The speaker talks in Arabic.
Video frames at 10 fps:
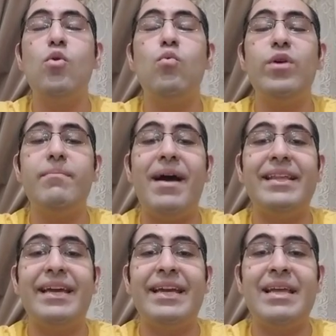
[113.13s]

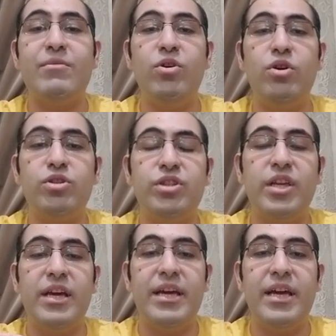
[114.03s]
وبعد كده بنحط
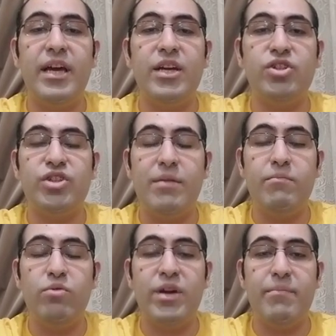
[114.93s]
آه،
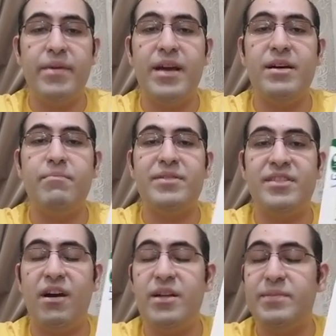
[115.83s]
الشامبو كميه
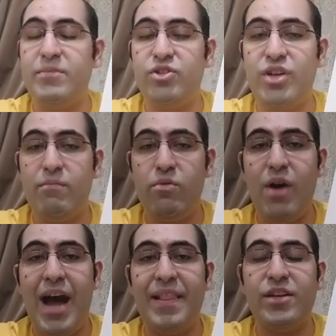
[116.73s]
بسيطه خالص من الشامبو
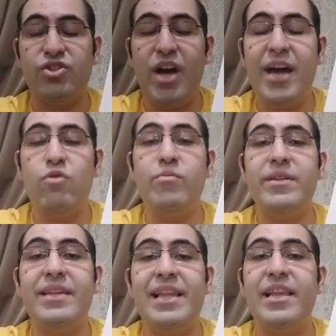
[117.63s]
على الشعر
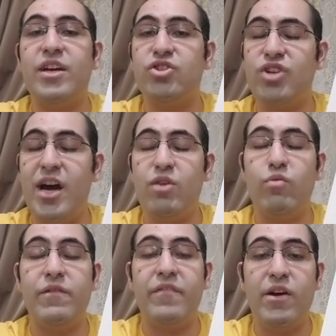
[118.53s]
وبندلك الشعر
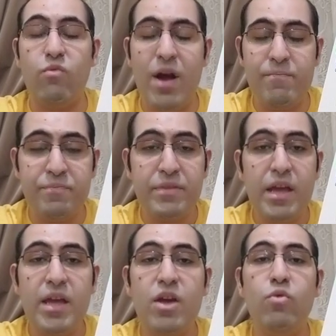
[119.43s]
والفروه
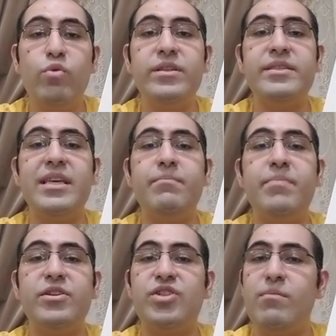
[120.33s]

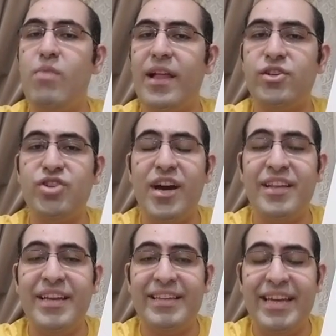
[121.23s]
ونسيب الشامبو على الشعر
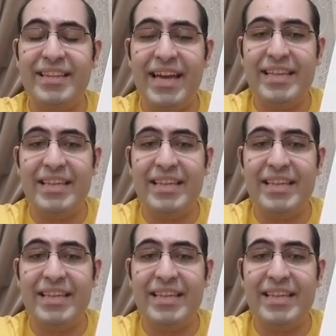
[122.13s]
دقيقتين تلات